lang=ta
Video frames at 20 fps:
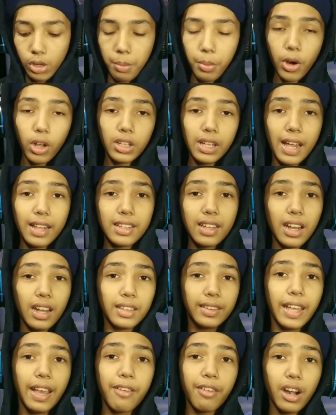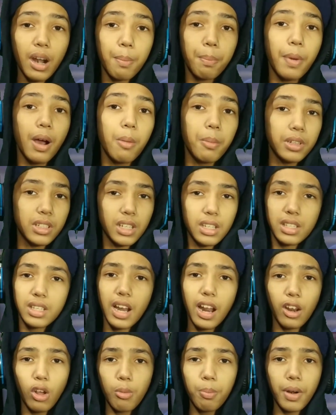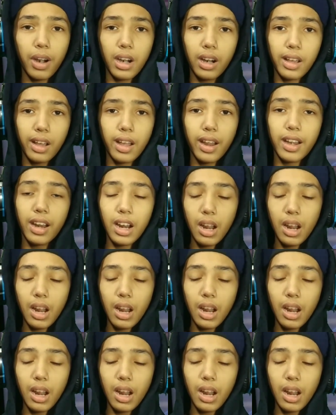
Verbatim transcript: ஸோ அப்புறம் அது அதுக்கான தேவையான பெர்மிஷன்ஸ்லாம் அலோவ் பண்ணுங்க